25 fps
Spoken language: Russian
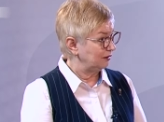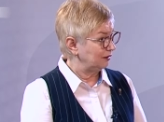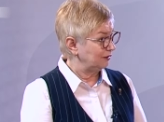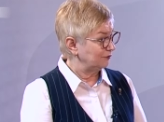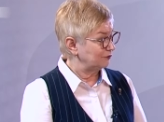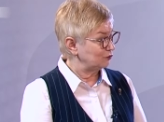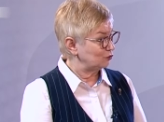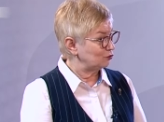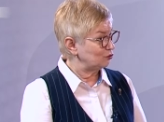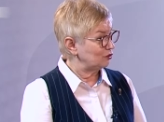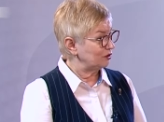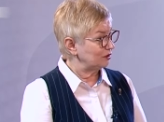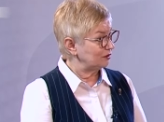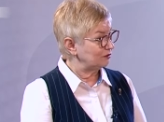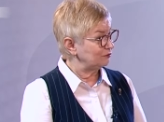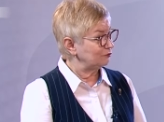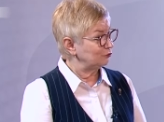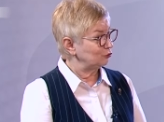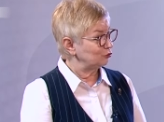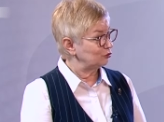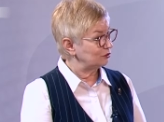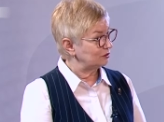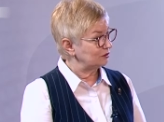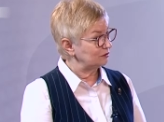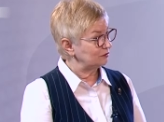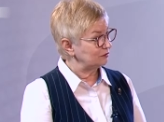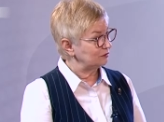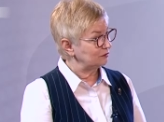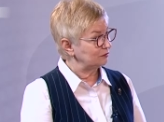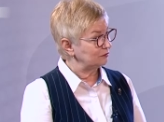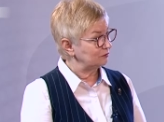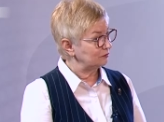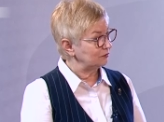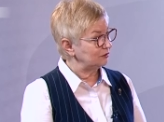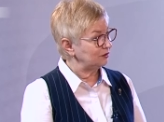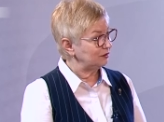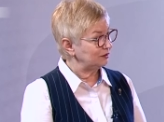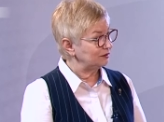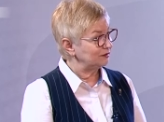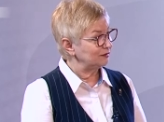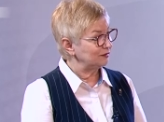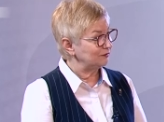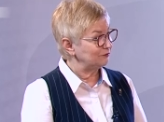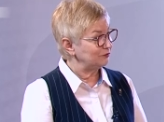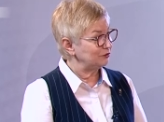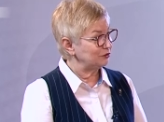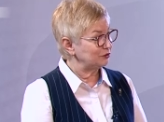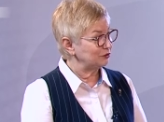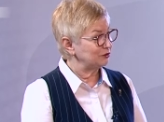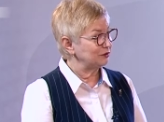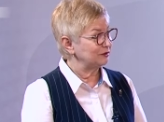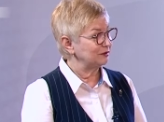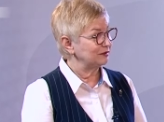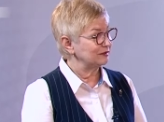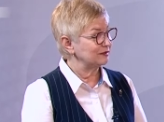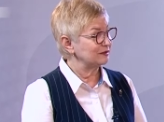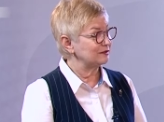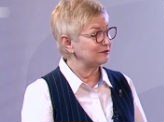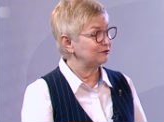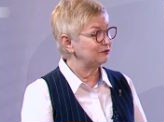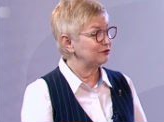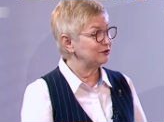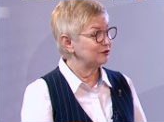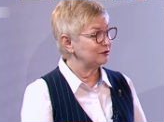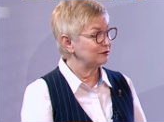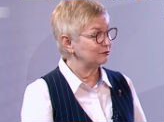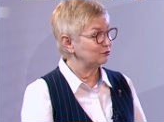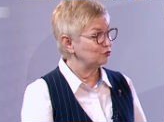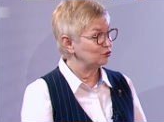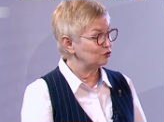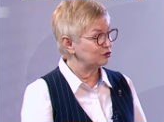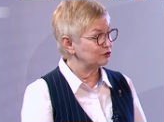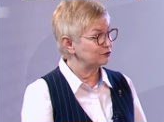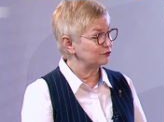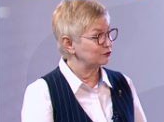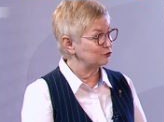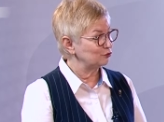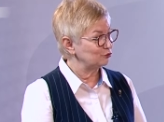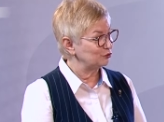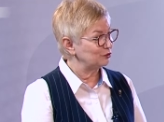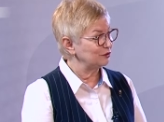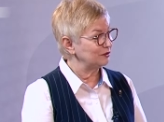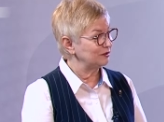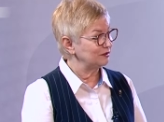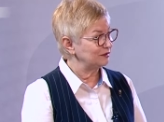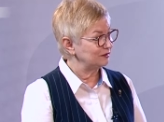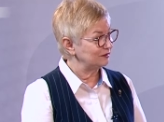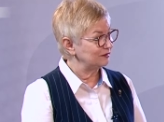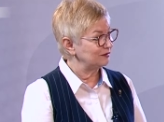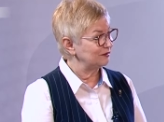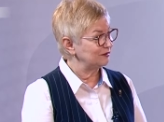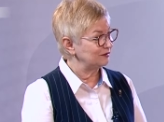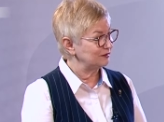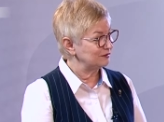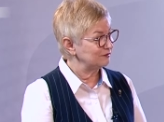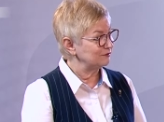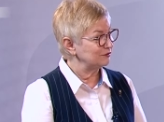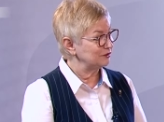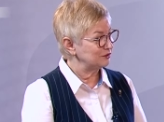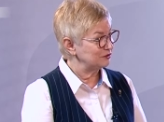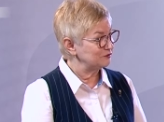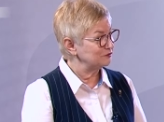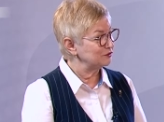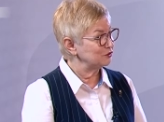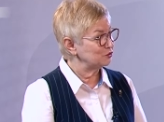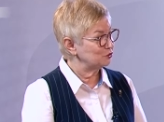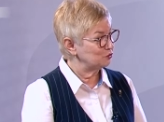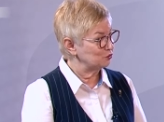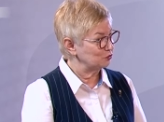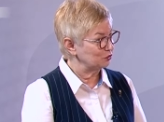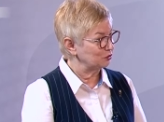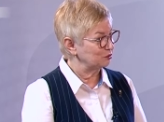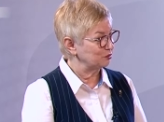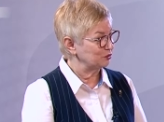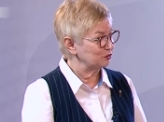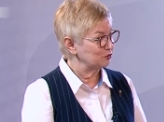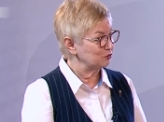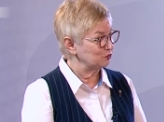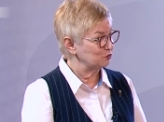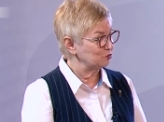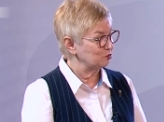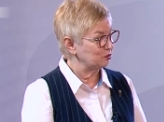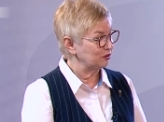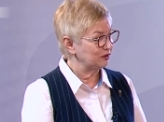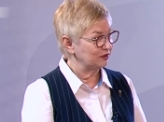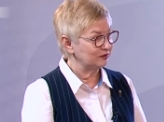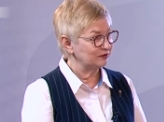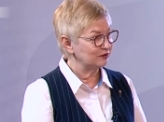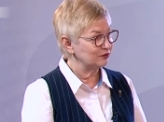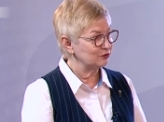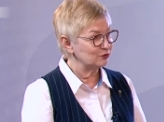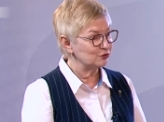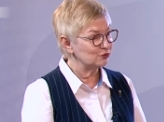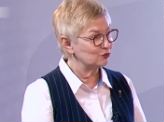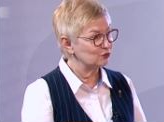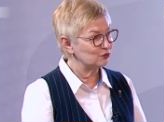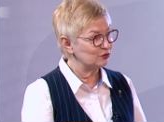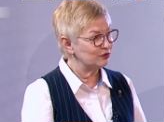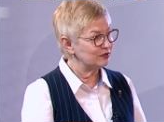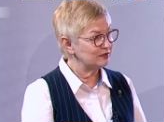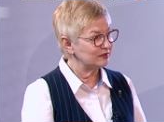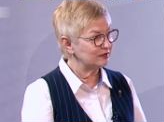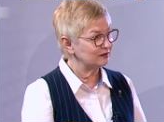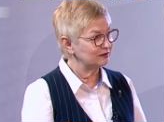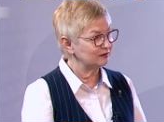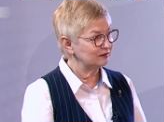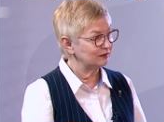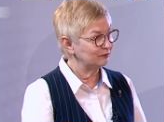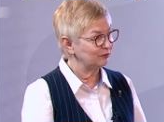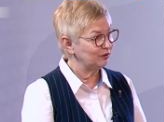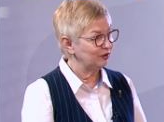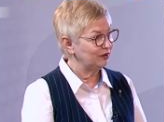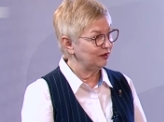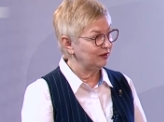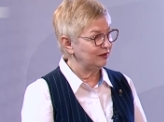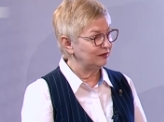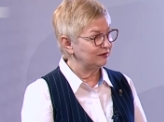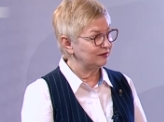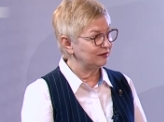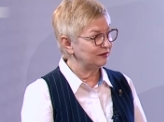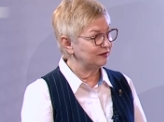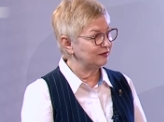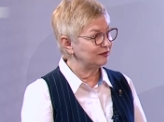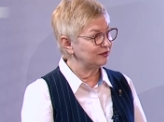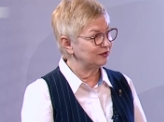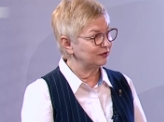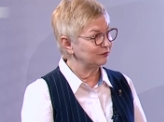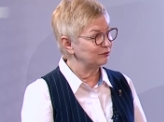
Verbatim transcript: все-таки вот э, это, наверное, сфера больше все-таки из Владивостока поступает. Из Уссурийска к нам Может, таких